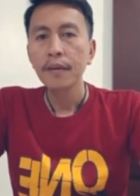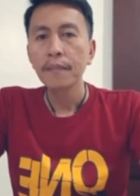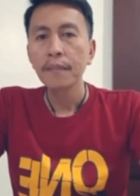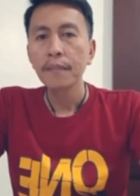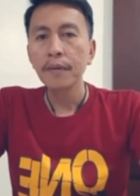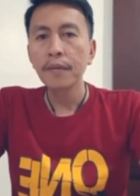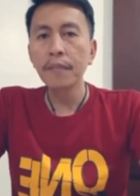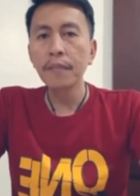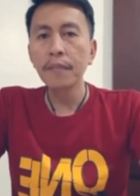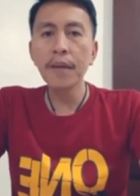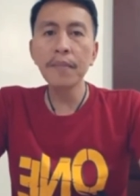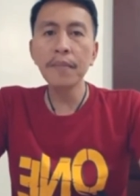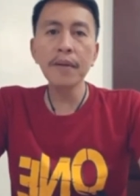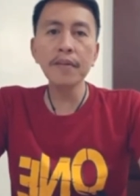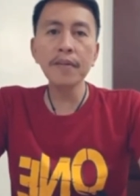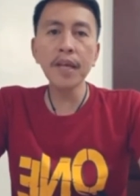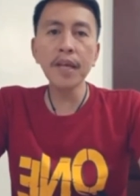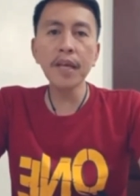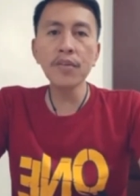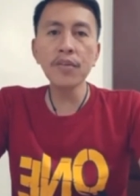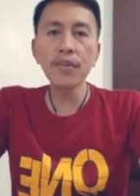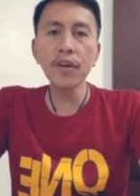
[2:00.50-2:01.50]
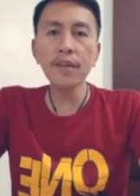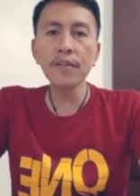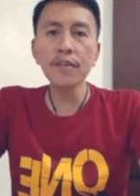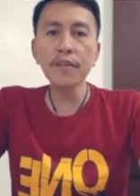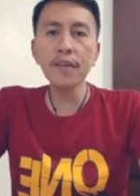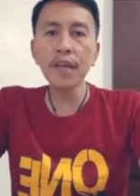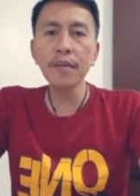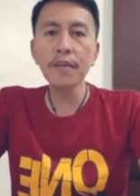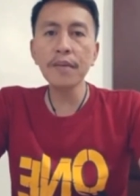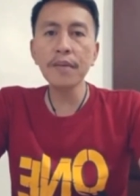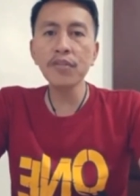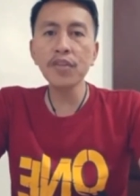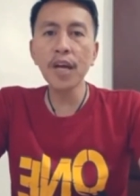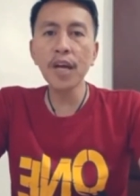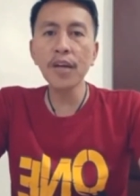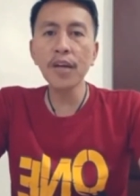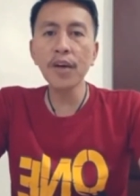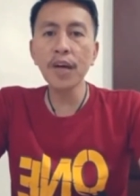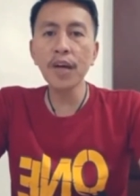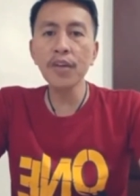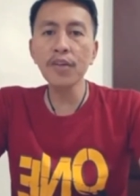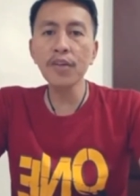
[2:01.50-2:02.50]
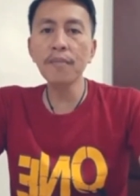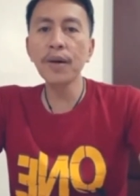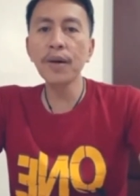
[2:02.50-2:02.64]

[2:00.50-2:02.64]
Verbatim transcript: Problema sa inyo kasi kay masyado kayong